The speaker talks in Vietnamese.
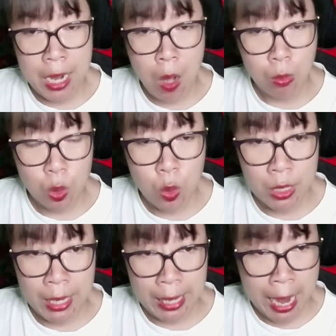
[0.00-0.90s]
ông run
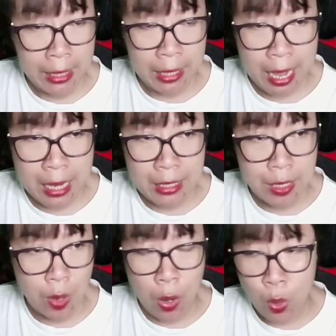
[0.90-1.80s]
rẩy hét lên,
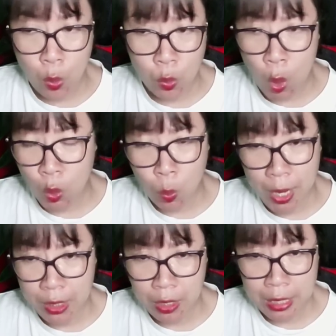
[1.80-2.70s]
sau đó đột ngột
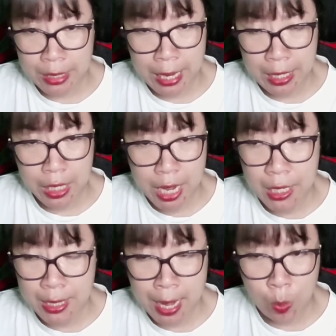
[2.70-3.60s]
quay người chạy như
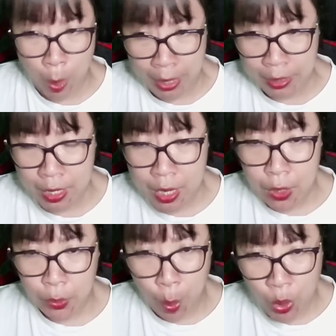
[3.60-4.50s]
điên ra ngoài.
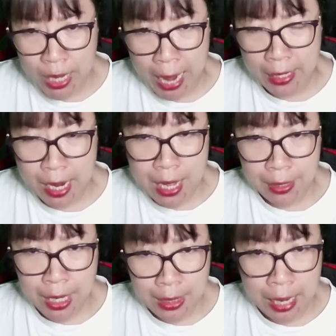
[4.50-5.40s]
Khốn nạn,
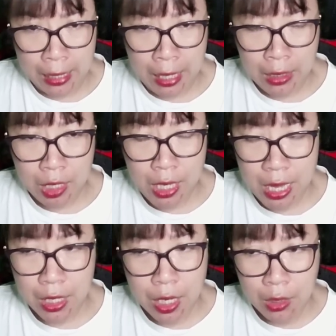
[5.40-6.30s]
tất cả các
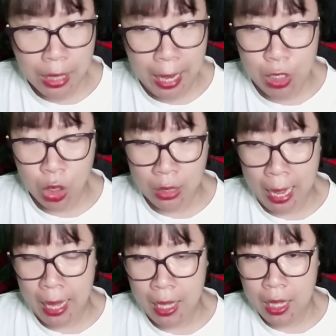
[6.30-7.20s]
ngươi đứng lại cho
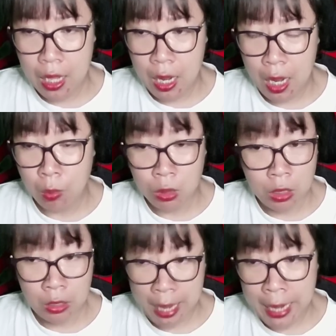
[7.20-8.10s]
ta. Lòng
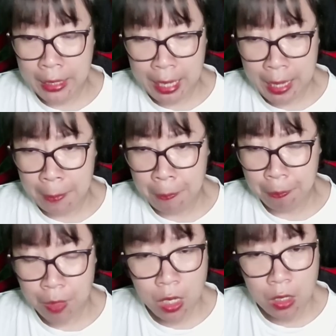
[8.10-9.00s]
tử hét lên,
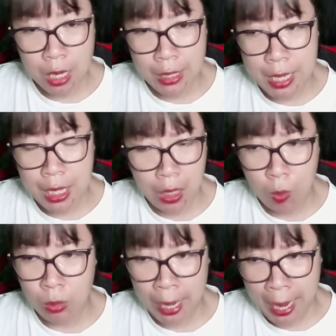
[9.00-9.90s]
nhưng người kia
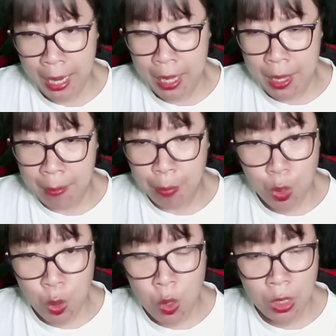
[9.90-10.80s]
không nghe.
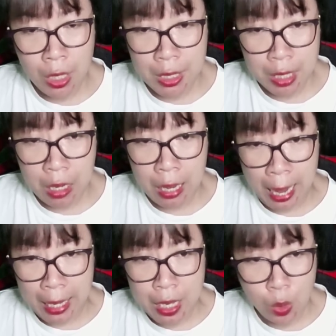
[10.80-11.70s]
Một số người sợ
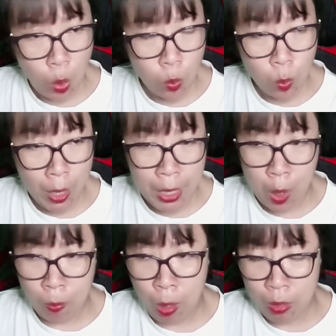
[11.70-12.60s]
hãi cũng quay
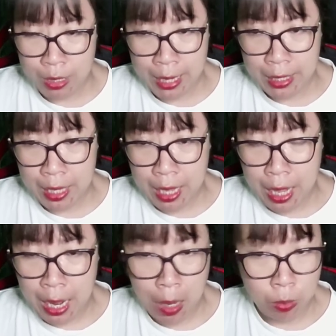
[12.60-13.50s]
đầu bỏ chạy.
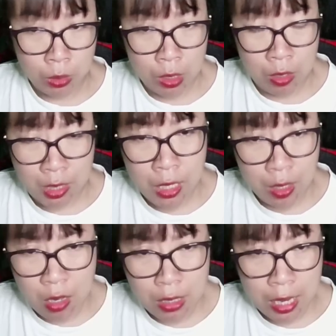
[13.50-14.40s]
Lòng tử rất
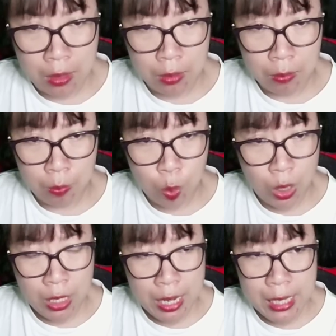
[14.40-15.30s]
tức giận,
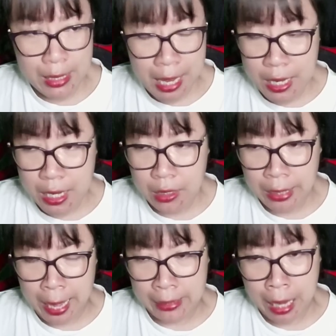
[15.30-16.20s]
muốn đi giết những
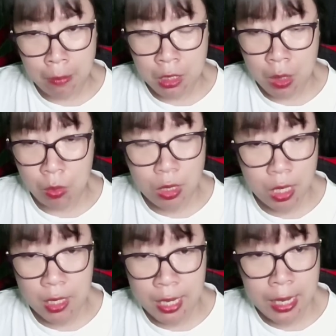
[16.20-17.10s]
kẻ tham sống
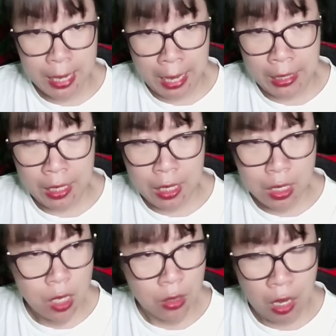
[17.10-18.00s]
sợ chết này,
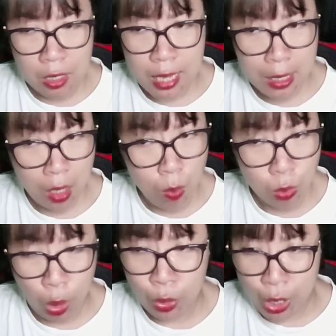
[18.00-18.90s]
nhưng thời gian
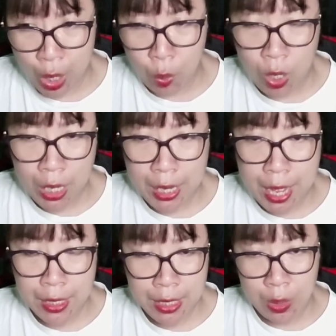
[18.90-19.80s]
không còn nhiều
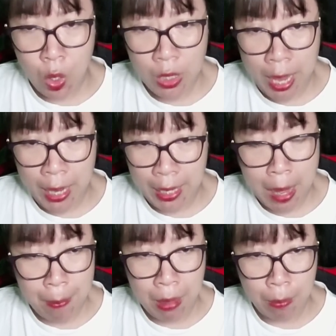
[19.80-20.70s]
nên chỉ có thể
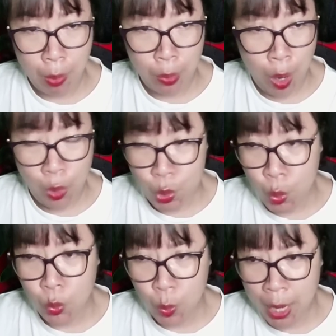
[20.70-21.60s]
để mặc bọn họ
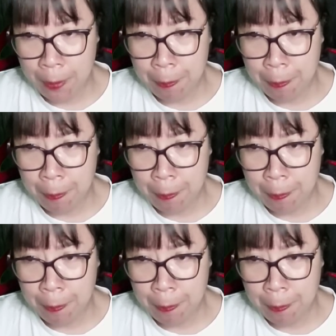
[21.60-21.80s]
trốn thoát.